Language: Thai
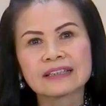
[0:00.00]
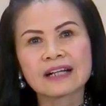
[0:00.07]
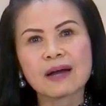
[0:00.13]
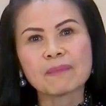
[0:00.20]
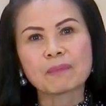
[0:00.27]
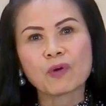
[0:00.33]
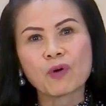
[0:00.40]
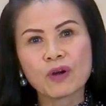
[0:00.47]

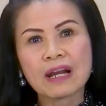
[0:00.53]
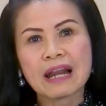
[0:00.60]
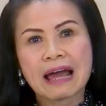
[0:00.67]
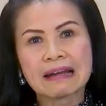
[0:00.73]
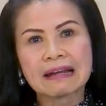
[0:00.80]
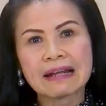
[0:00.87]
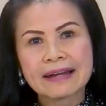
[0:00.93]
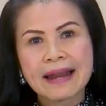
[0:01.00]
กับคนห
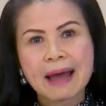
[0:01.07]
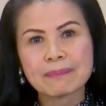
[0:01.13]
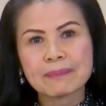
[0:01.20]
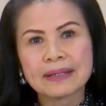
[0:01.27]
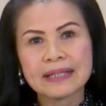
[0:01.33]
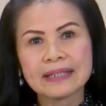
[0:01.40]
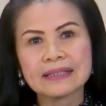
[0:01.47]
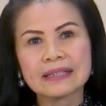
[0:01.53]
ลายระดับ
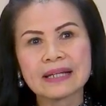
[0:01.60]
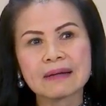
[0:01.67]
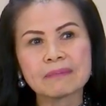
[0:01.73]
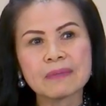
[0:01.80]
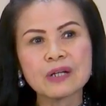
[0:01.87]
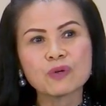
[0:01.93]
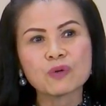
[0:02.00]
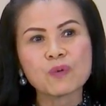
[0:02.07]
อะไรเงี้ย
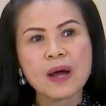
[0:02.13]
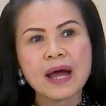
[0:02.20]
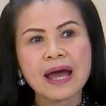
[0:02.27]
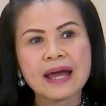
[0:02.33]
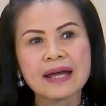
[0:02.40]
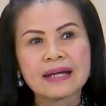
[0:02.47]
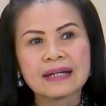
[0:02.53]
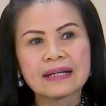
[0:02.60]
ไม่รู้ว่า
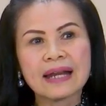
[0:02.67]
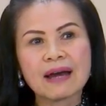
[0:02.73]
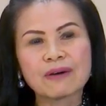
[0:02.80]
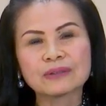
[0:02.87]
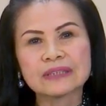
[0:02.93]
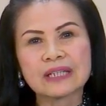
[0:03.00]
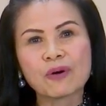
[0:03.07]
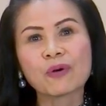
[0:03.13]
เรา
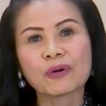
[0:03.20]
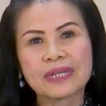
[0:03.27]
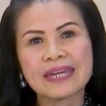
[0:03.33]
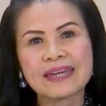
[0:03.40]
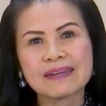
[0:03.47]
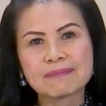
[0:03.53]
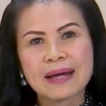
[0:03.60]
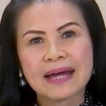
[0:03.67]
จะโอเค
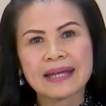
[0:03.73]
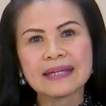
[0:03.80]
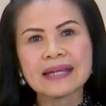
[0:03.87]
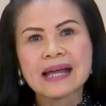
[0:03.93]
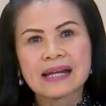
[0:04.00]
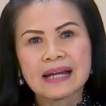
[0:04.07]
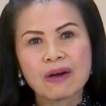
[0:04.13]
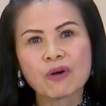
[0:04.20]
ไหม
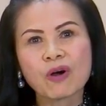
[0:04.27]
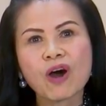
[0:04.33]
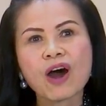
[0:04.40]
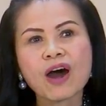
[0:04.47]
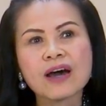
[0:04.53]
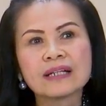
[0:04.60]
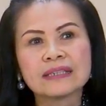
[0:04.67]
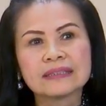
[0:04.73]
เราก็
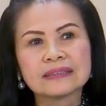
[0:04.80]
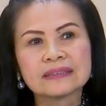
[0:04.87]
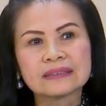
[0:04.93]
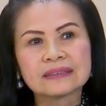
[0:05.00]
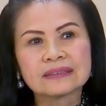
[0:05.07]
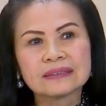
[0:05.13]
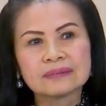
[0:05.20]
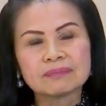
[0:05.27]

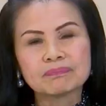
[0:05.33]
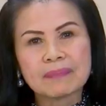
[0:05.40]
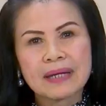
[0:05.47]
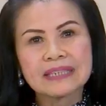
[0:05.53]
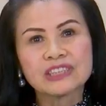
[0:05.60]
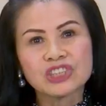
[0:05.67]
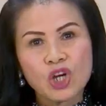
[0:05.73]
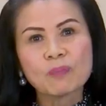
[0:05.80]
ไป
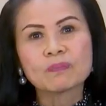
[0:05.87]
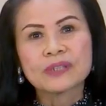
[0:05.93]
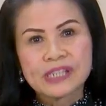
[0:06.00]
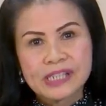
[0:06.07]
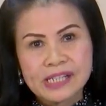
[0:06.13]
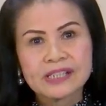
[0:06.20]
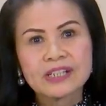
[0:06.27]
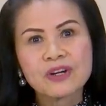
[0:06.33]
จ็อกเช
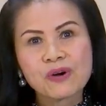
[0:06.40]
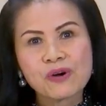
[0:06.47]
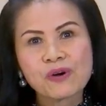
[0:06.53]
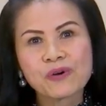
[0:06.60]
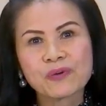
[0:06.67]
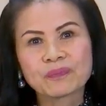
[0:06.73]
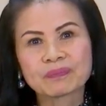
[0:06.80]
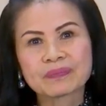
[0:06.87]
โด
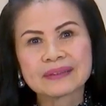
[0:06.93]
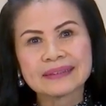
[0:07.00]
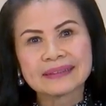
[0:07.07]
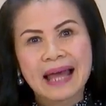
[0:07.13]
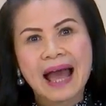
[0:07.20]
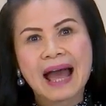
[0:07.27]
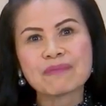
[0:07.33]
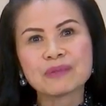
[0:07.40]

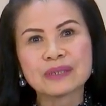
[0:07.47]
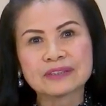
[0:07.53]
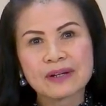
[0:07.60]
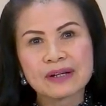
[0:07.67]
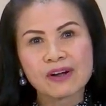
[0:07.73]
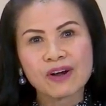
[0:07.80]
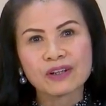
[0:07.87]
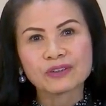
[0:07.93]
ตามวิศว
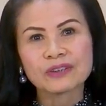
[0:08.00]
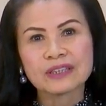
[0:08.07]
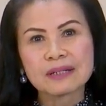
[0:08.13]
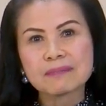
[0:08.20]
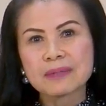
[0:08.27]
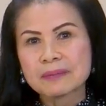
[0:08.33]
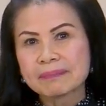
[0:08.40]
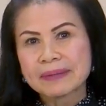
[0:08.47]
กรคนนี้
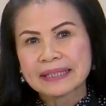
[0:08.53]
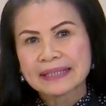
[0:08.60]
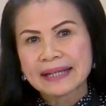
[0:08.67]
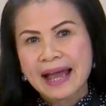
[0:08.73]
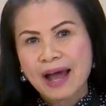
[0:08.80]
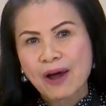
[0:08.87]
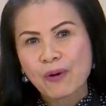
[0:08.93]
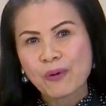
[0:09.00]
เหมือนเป็น
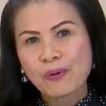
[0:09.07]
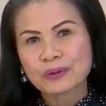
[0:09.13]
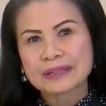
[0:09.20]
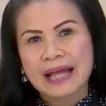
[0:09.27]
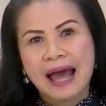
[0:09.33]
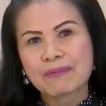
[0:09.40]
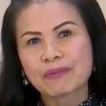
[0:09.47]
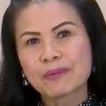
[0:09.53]
เงา
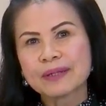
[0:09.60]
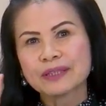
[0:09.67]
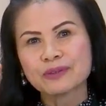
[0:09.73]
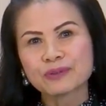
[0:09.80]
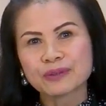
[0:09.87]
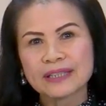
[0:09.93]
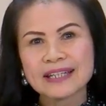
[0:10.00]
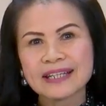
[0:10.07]
ตามเข้าไปทุ
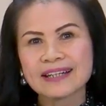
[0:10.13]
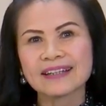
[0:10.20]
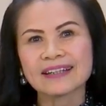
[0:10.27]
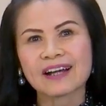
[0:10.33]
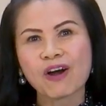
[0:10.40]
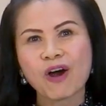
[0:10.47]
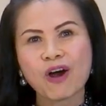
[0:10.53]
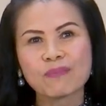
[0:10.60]
กที่เลย
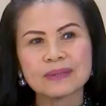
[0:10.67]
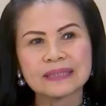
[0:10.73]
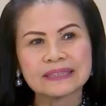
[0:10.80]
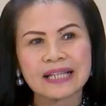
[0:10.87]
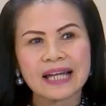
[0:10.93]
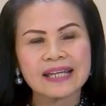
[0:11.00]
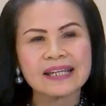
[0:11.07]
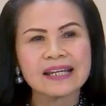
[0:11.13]
เขาออกไป
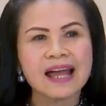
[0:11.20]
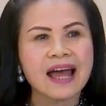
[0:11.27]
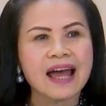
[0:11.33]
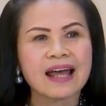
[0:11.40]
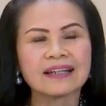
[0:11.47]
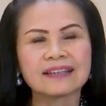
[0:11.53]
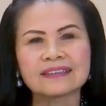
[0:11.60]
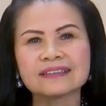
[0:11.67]
ไซ้์งา
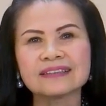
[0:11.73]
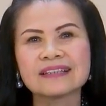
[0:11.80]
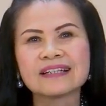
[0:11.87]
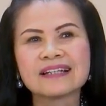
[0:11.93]
นหรือ